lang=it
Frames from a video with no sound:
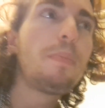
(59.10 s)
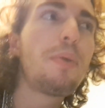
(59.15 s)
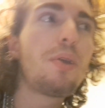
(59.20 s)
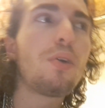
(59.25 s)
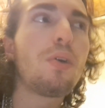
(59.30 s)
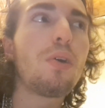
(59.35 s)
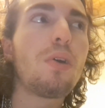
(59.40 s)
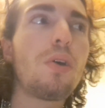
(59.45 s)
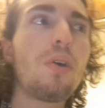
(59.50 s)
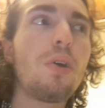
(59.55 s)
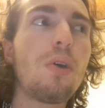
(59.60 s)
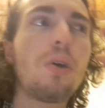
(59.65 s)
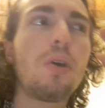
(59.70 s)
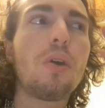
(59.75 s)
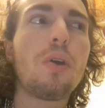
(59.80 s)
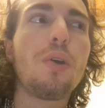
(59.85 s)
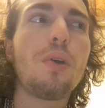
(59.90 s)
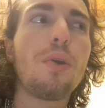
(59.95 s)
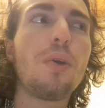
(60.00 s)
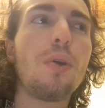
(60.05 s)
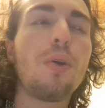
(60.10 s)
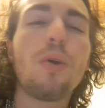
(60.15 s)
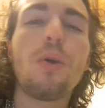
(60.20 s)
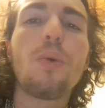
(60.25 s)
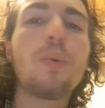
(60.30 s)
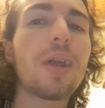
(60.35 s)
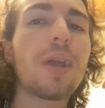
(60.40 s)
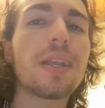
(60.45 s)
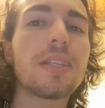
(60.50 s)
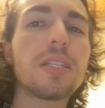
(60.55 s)
però
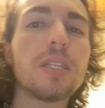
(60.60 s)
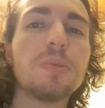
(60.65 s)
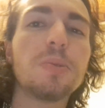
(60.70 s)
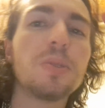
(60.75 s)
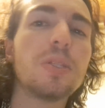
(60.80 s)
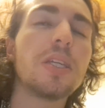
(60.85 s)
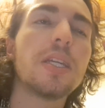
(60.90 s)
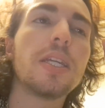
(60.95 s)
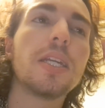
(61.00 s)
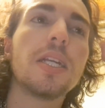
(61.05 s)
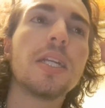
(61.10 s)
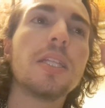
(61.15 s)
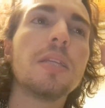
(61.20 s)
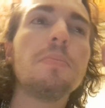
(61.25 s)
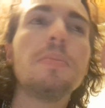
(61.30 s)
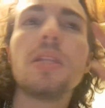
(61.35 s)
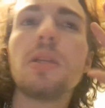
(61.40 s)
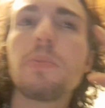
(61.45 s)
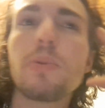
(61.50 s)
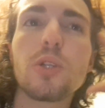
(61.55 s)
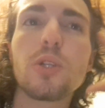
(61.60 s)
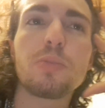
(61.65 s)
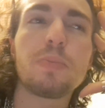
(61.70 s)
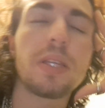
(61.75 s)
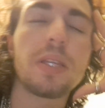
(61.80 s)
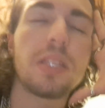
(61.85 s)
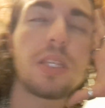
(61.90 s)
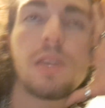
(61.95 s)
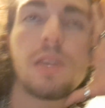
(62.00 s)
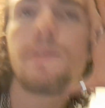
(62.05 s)
un attimo di, di mini
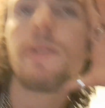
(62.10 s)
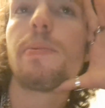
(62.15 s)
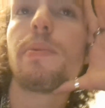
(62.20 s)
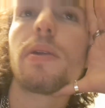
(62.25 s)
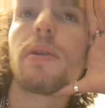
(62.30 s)
prospettive